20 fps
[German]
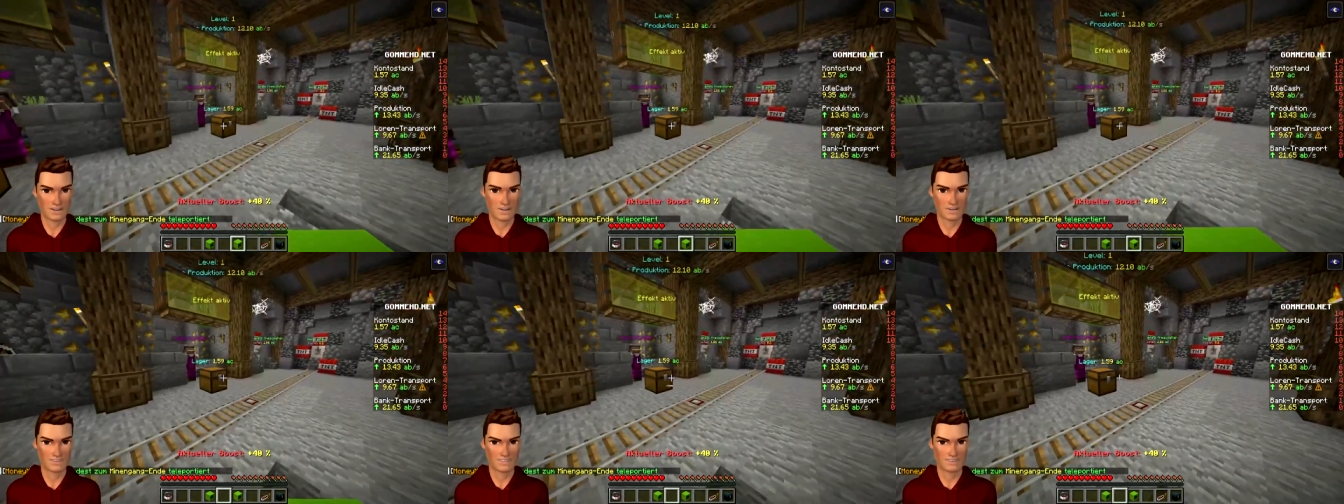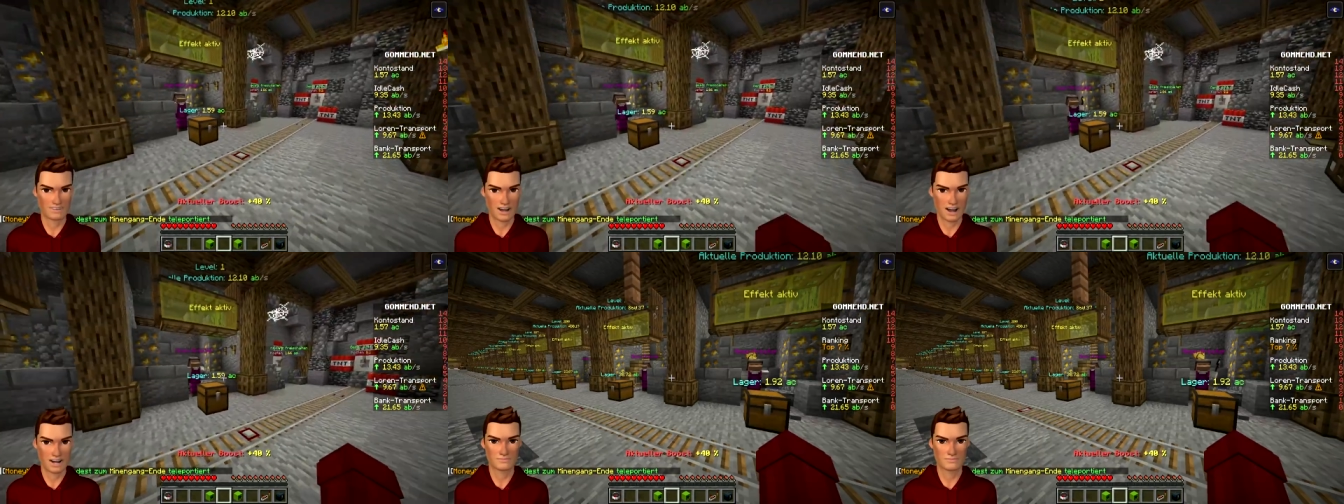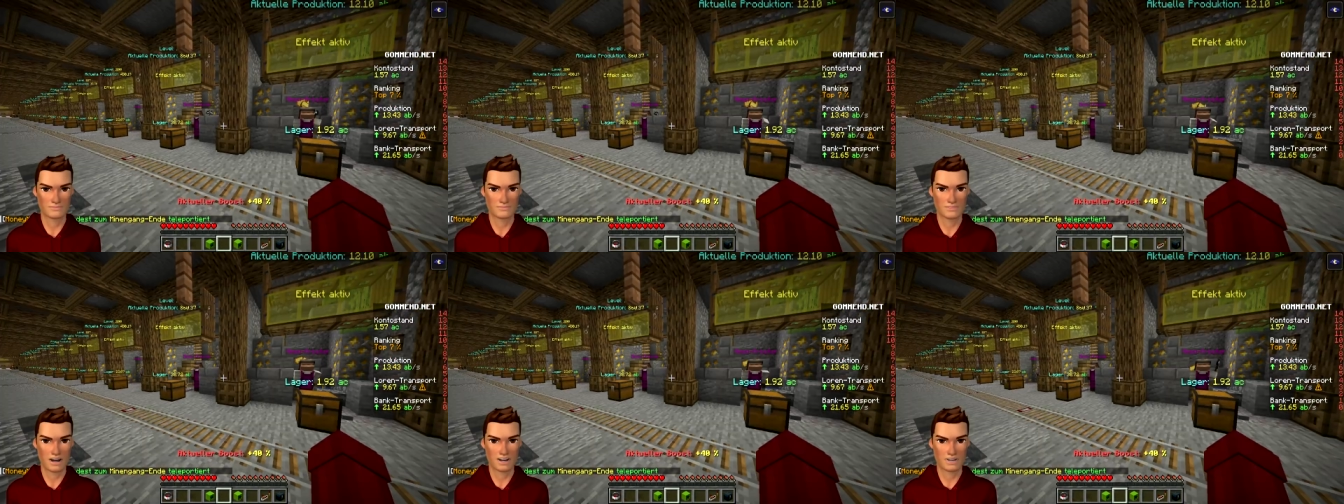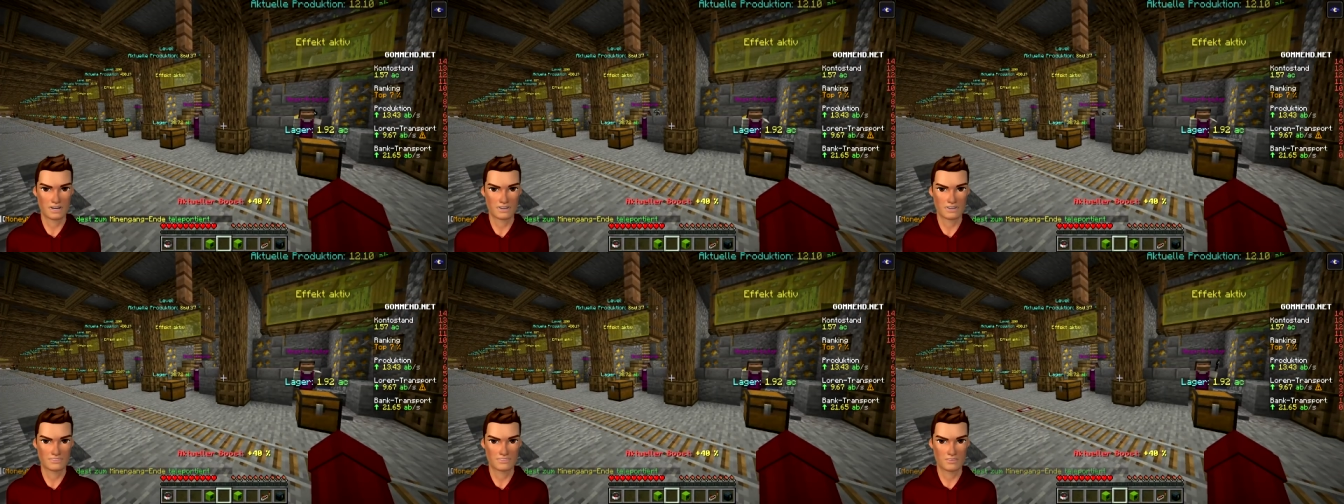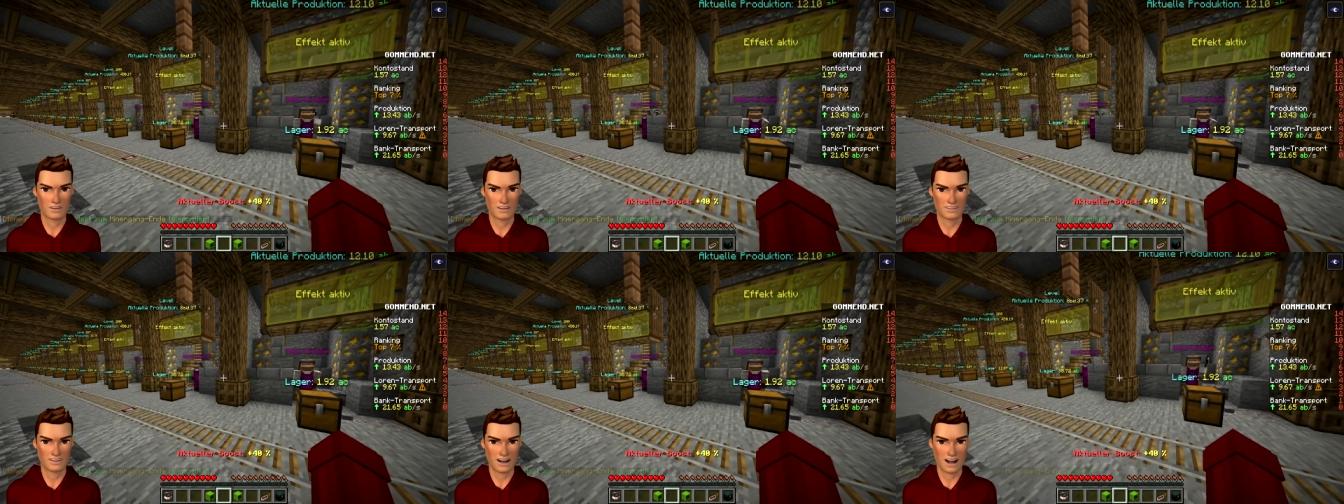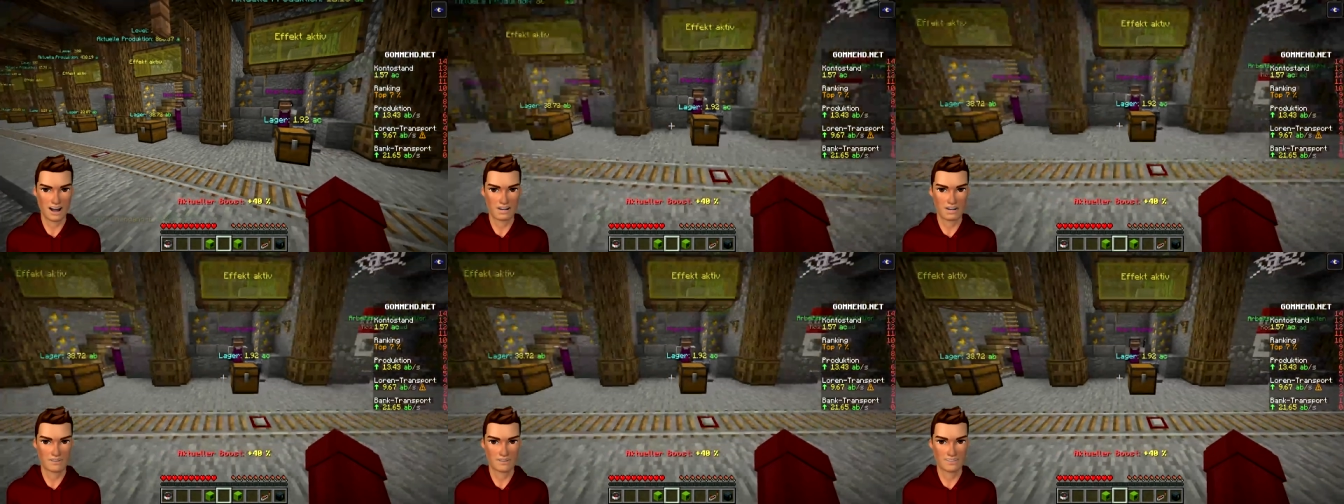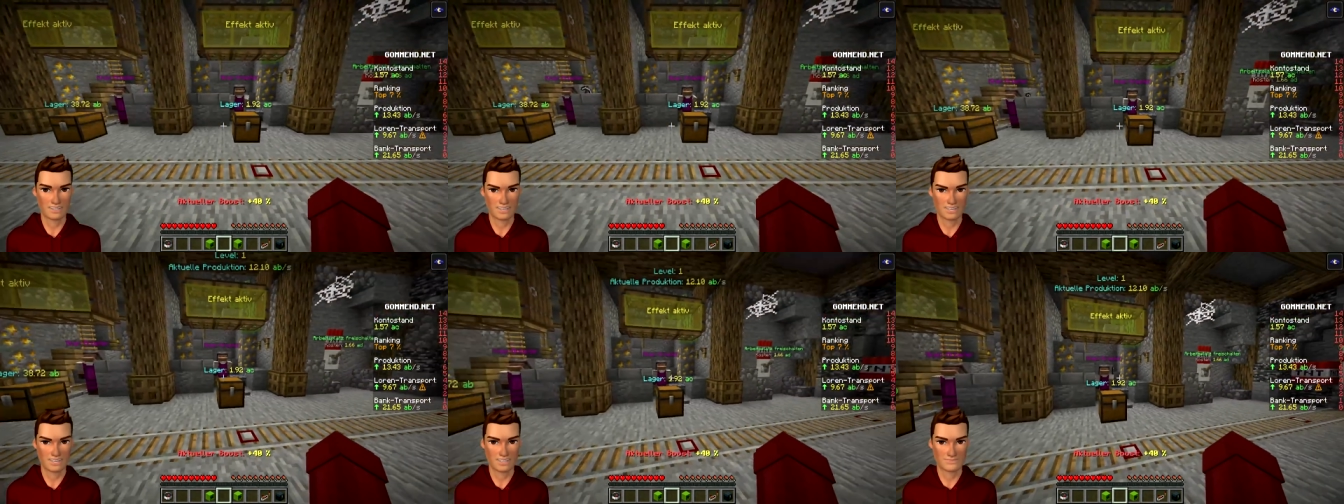Das heißt, oh, es könnte sogar sein,
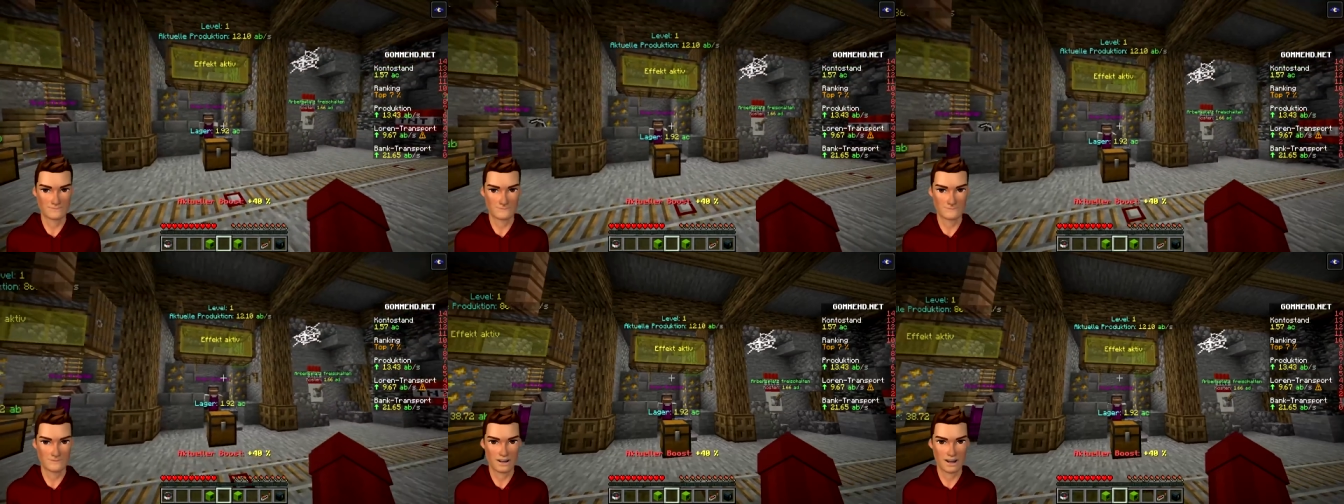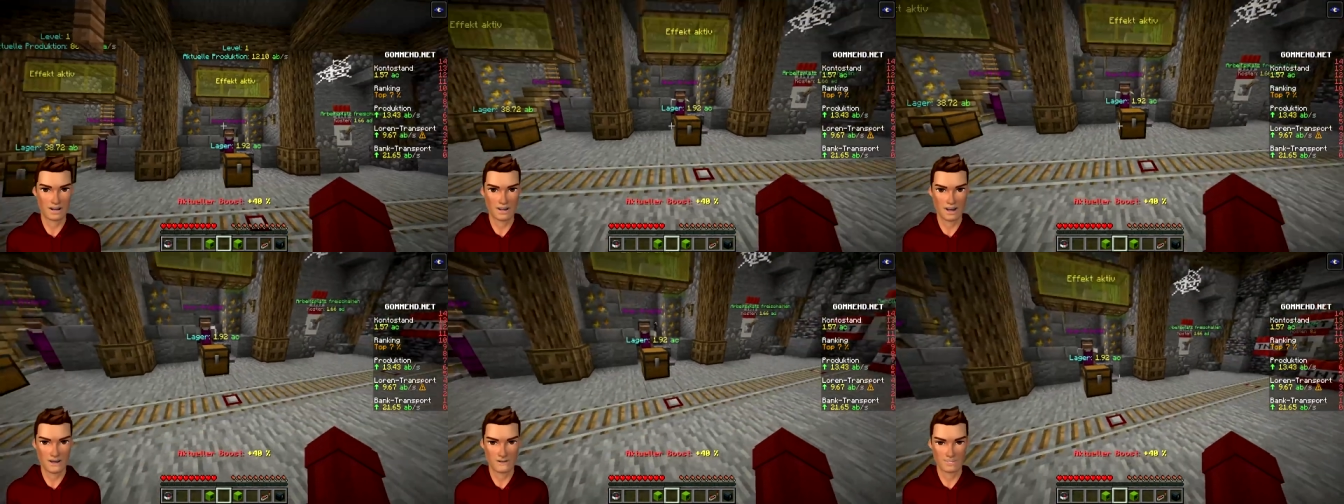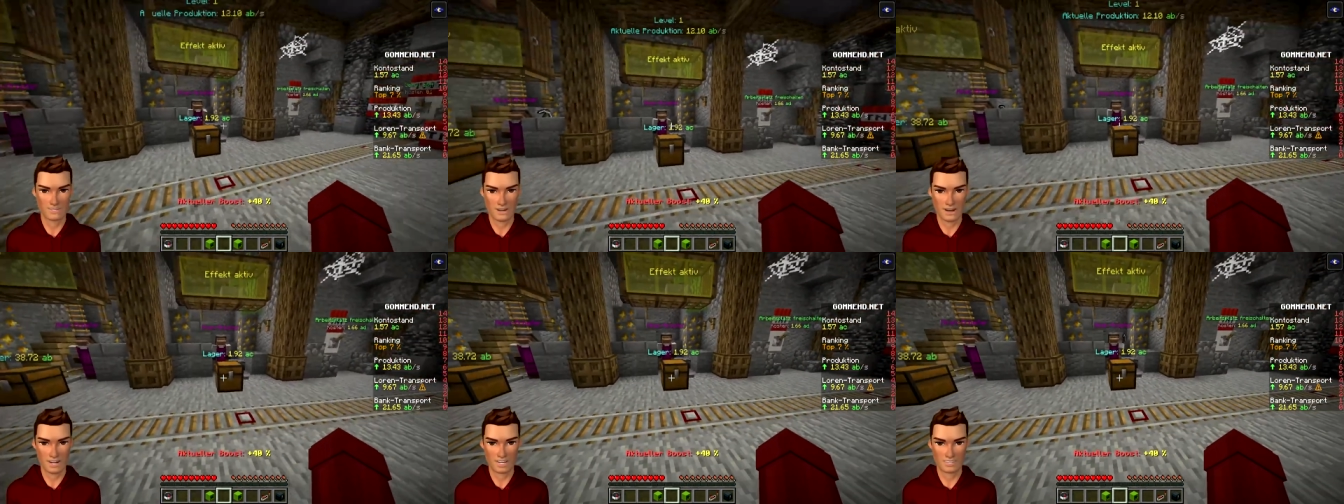dass das Minecart nicht mal hier